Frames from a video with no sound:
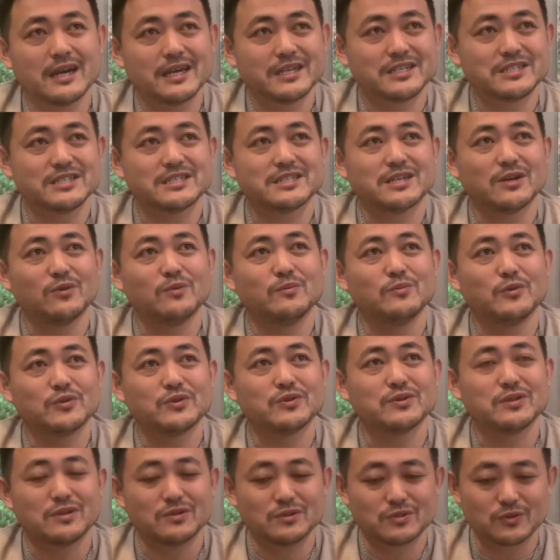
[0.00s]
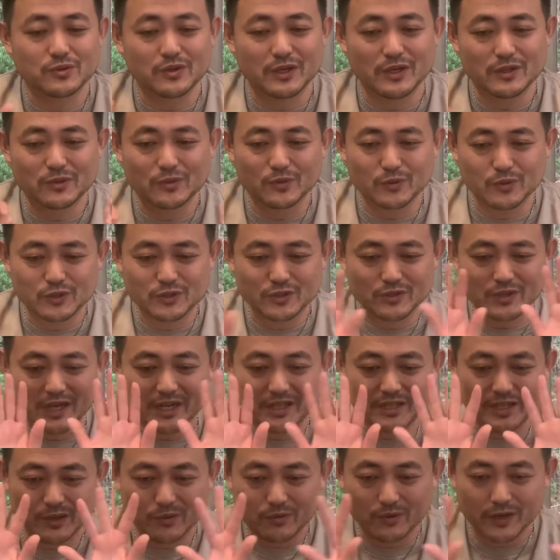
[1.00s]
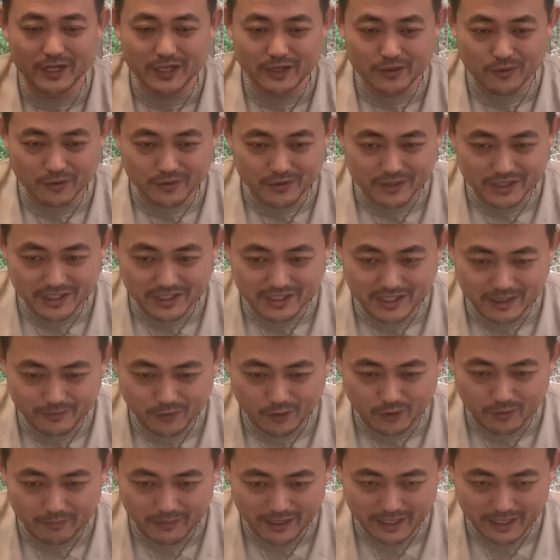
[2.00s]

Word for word: 激しさを持ってるその干支同士の間に割り込んできても、